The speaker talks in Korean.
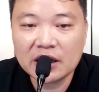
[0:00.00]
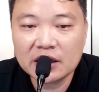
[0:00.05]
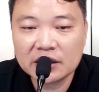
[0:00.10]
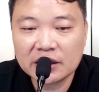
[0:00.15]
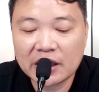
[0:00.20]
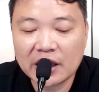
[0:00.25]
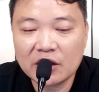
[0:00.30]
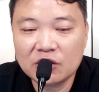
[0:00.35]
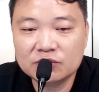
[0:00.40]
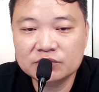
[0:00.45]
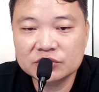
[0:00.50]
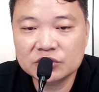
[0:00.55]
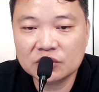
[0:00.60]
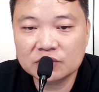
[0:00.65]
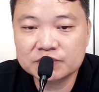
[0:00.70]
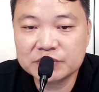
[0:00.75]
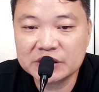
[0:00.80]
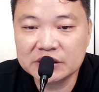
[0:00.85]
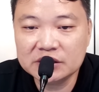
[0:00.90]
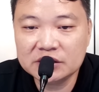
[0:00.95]
개업령
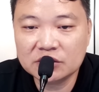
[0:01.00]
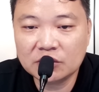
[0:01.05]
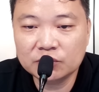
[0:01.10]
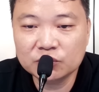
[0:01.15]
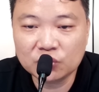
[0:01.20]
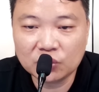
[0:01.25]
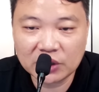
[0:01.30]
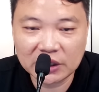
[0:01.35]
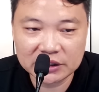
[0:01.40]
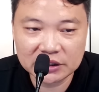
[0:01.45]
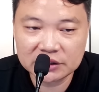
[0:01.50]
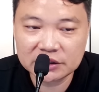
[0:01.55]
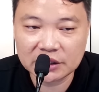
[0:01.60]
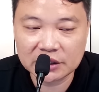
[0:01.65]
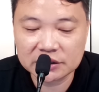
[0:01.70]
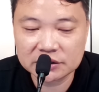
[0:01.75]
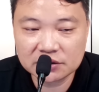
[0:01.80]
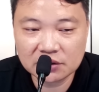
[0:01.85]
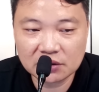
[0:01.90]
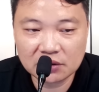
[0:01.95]
빌드업 논란에
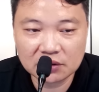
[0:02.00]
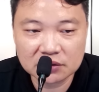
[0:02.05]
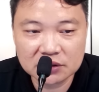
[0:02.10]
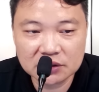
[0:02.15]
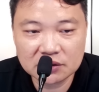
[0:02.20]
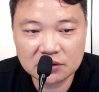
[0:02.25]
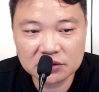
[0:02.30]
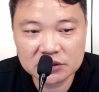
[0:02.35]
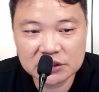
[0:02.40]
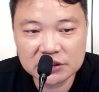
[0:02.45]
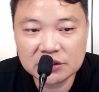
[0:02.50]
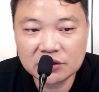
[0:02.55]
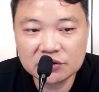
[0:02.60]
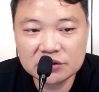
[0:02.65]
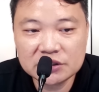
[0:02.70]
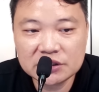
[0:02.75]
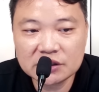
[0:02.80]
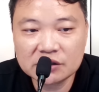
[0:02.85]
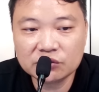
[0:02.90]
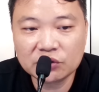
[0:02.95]
대해서 그것이
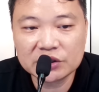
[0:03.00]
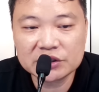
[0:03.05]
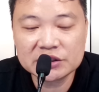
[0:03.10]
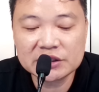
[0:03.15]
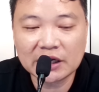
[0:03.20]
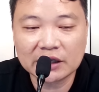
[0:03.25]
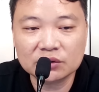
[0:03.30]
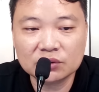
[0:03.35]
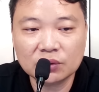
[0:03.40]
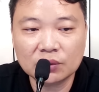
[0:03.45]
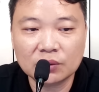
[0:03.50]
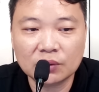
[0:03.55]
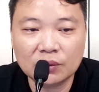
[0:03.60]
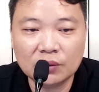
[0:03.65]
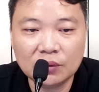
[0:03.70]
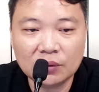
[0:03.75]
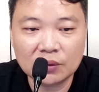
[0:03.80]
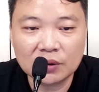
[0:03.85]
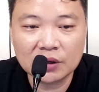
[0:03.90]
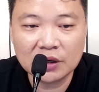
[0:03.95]
현실되지
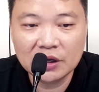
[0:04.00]
않도록